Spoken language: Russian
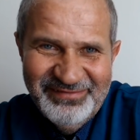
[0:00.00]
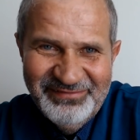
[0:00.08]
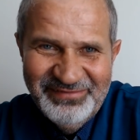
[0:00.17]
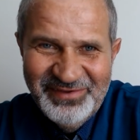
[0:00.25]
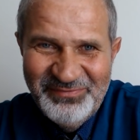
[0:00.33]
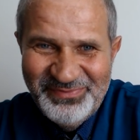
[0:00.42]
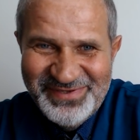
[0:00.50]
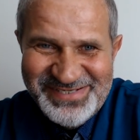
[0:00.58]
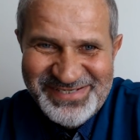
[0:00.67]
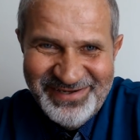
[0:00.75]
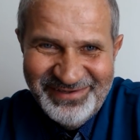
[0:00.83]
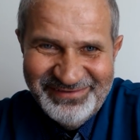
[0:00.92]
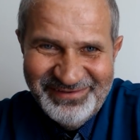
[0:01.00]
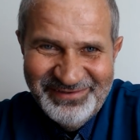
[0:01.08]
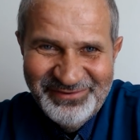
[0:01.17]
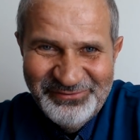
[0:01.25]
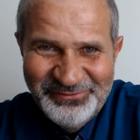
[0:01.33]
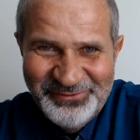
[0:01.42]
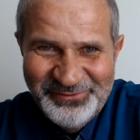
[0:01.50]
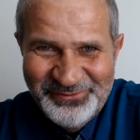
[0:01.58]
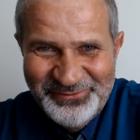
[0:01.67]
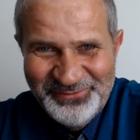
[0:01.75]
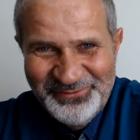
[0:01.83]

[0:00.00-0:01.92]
напечатанную